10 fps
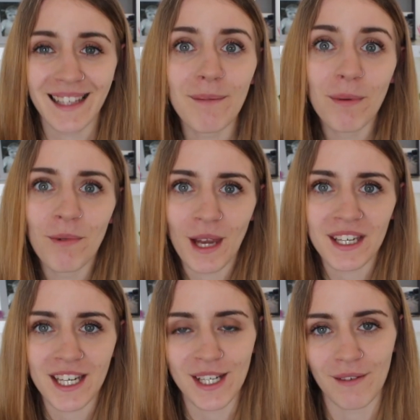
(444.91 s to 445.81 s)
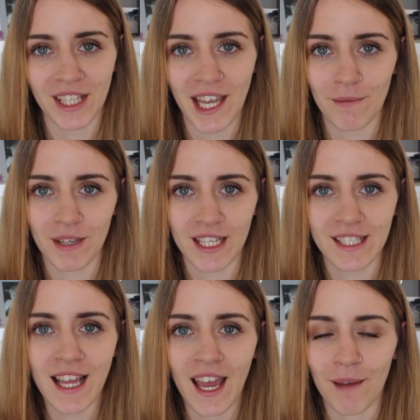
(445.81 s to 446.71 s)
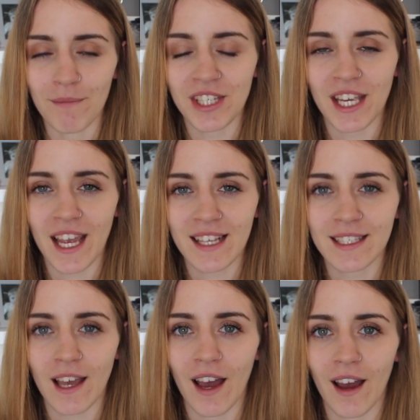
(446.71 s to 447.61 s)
najpopularniejsza wydaje mi, jest, mi się jest,